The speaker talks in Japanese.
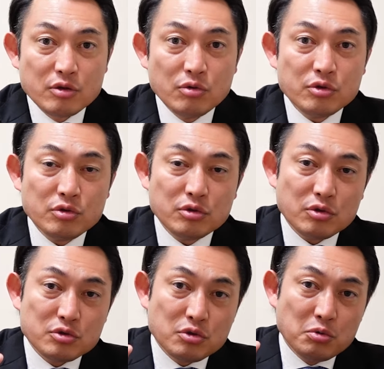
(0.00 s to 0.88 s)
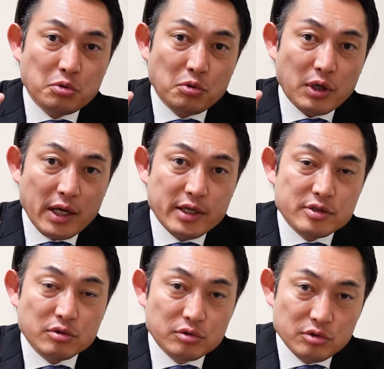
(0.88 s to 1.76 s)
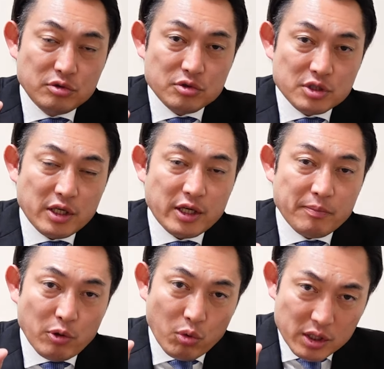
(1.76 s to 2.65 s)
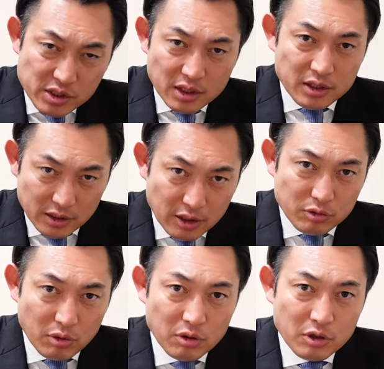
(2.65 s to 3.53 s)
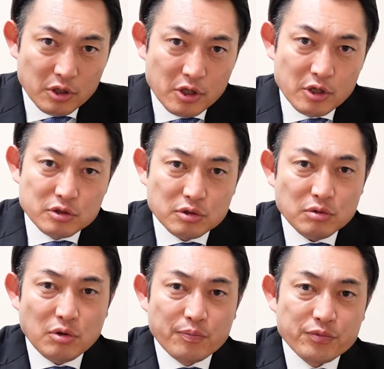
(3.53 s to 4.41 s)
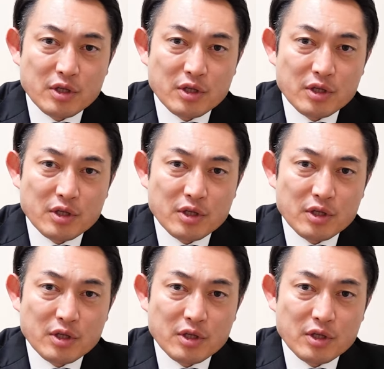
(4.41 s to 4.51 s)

東京都の情報開示のルール自体がやっぱりおかしかったんだとそれを